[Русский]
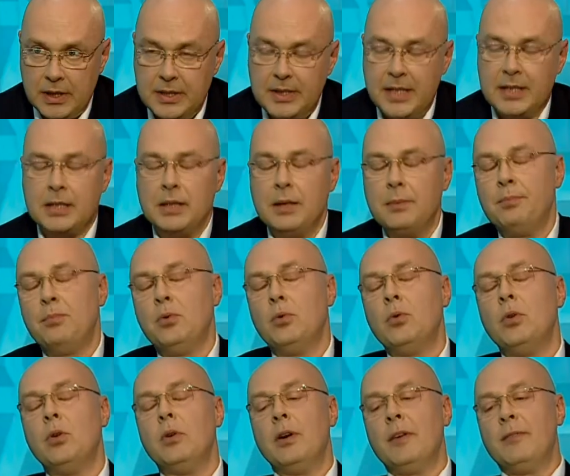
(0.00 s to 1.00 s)
естественно,
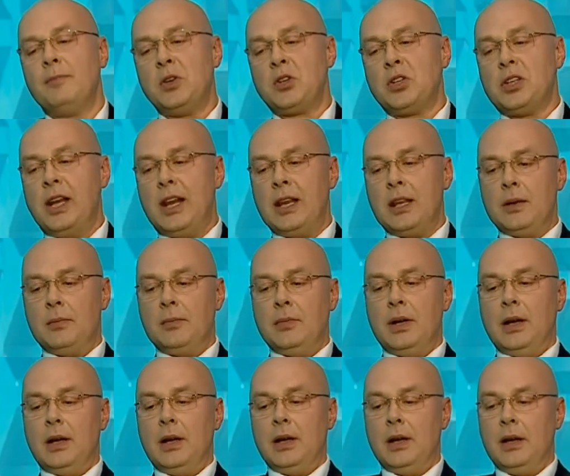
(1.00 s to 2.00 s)
по
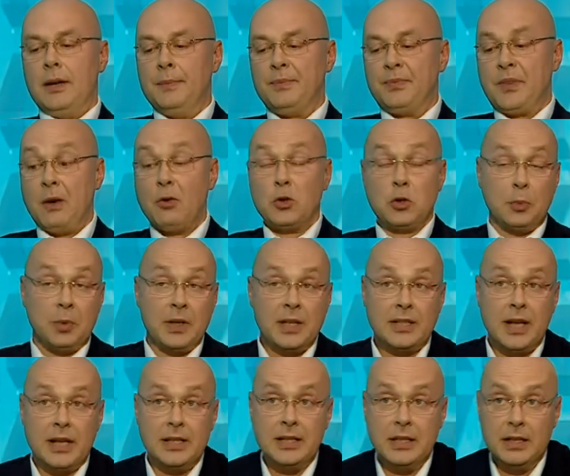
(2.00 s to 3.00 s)
впечатлениям того, что
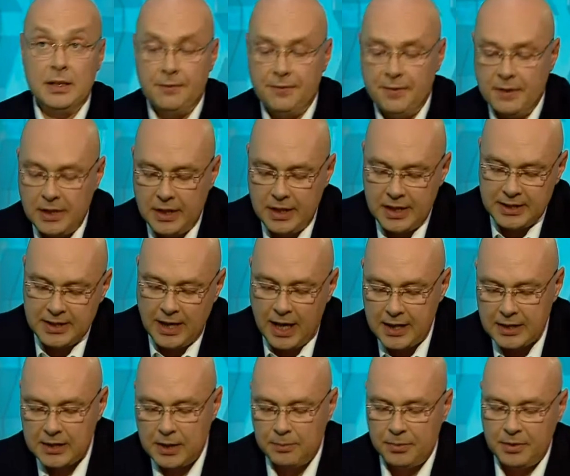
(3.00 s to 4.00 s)
происходило в
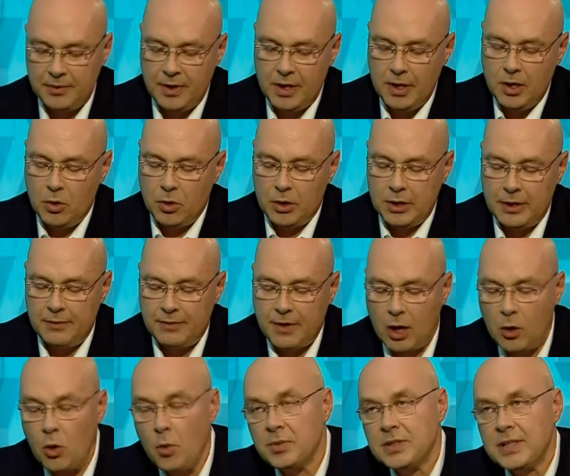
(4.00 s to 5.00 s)
израильском павильоне, в
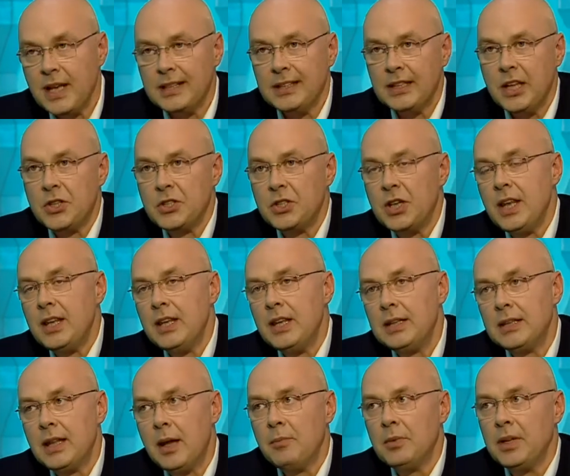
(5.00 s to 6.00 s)
каком
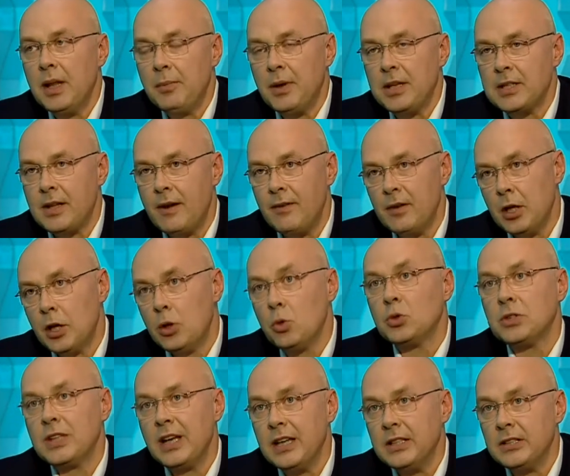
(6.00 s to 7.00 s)
соотношении там была представлена
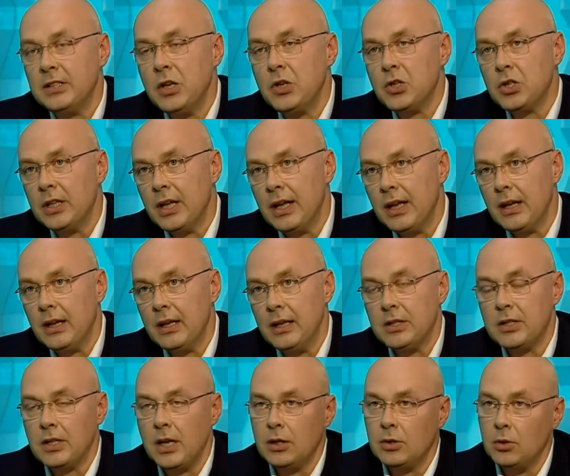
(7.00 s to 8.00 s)
русскоязычная
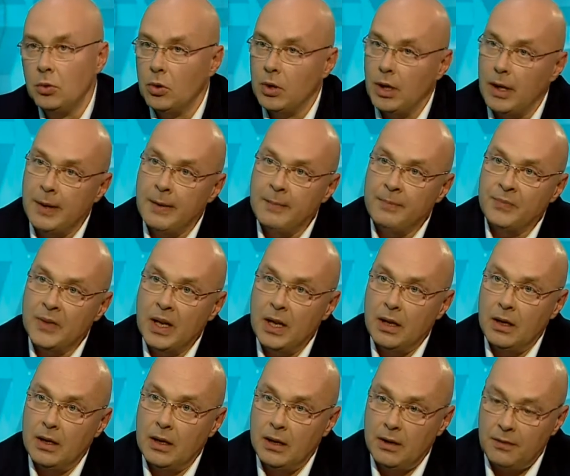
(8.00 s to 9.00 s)
литература,
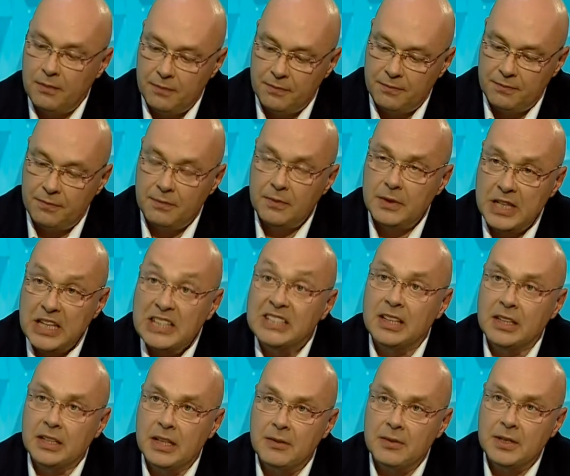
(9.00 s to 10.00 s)
а,
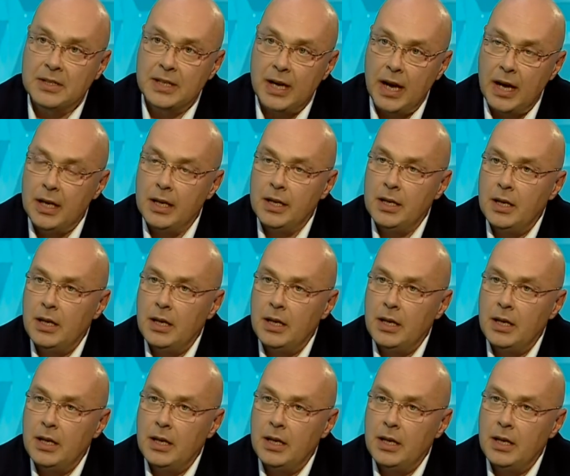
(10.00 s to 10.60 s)
изданная в Израиле,